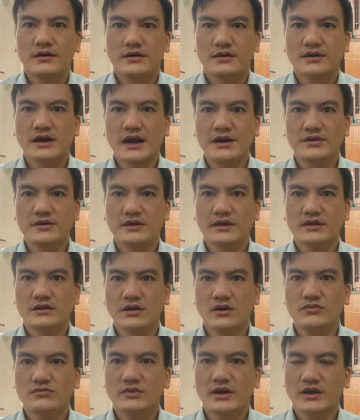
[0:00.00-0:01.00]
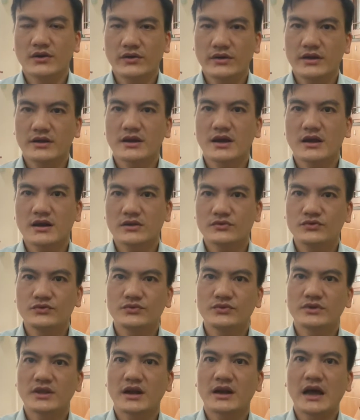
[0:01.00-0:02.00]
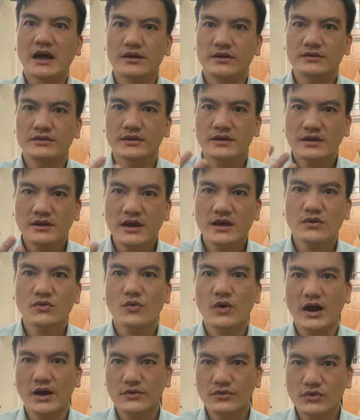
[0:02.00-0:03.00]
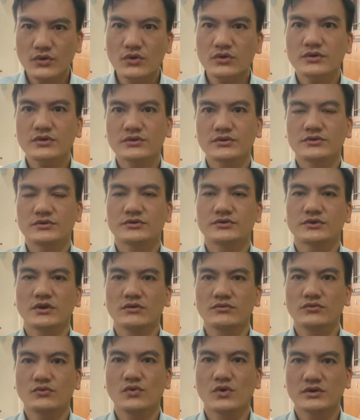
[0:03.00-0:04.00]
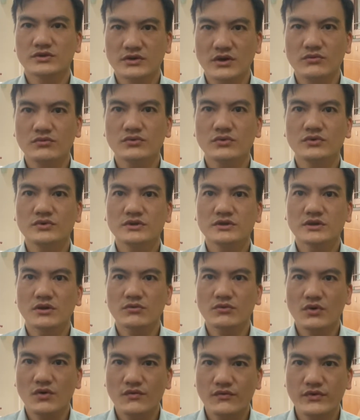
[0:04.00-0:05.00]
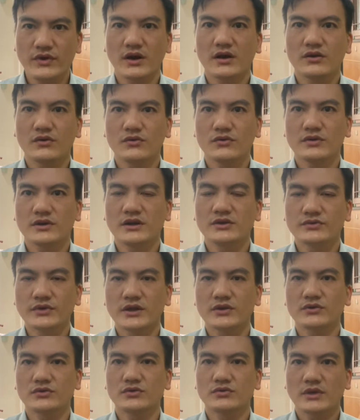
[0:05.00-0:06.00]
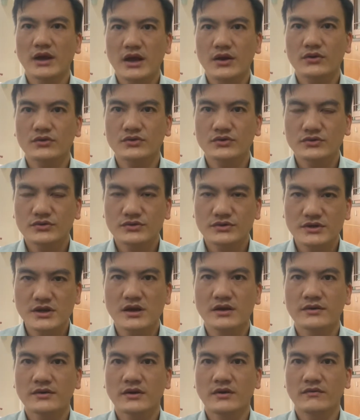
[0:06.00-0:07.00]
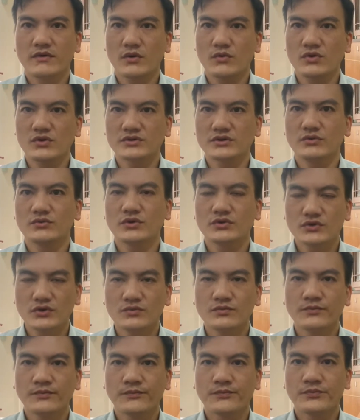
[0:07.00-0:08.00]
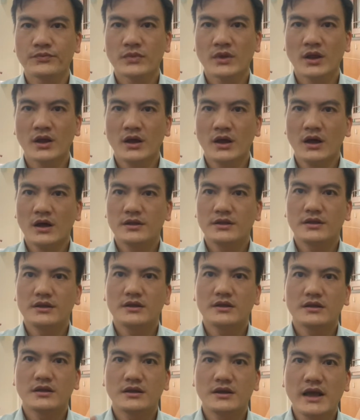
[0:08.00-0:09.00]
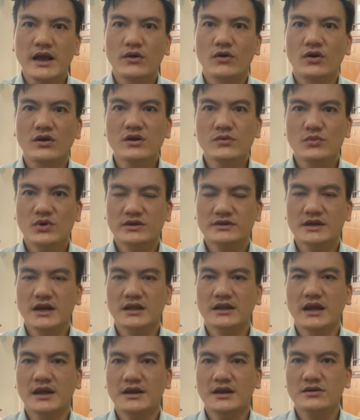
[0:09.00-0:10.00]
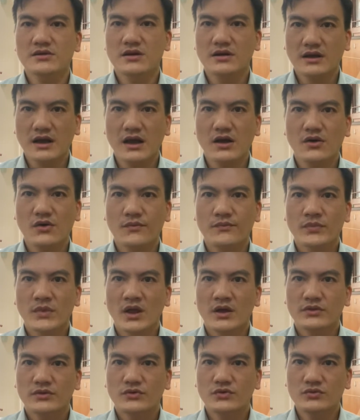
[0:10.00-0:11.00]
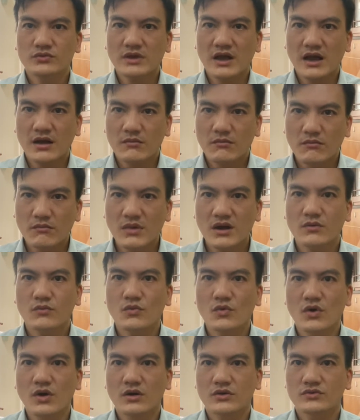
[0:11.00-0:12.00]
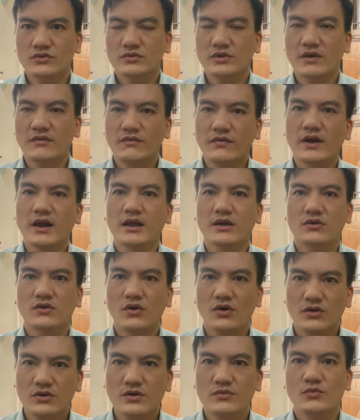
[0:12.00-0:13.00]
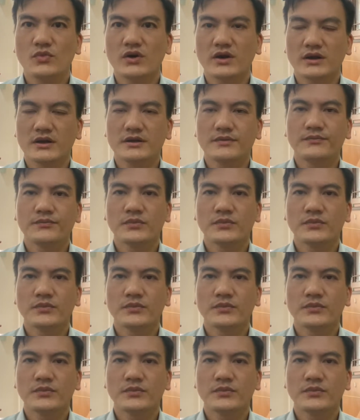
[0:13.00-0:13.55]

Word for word: đạt được thành công hay nói cách khác là giúp chúng ta đạt được những kết quả tốt trong cuộc sống cũng như trong công việc kinh doanh của chúng ta nói riêng và cuộc sống nói chung thì để có được một cái trạng thái năng lượng cao chúng ta bắt buộc chúng ta phải có được một cái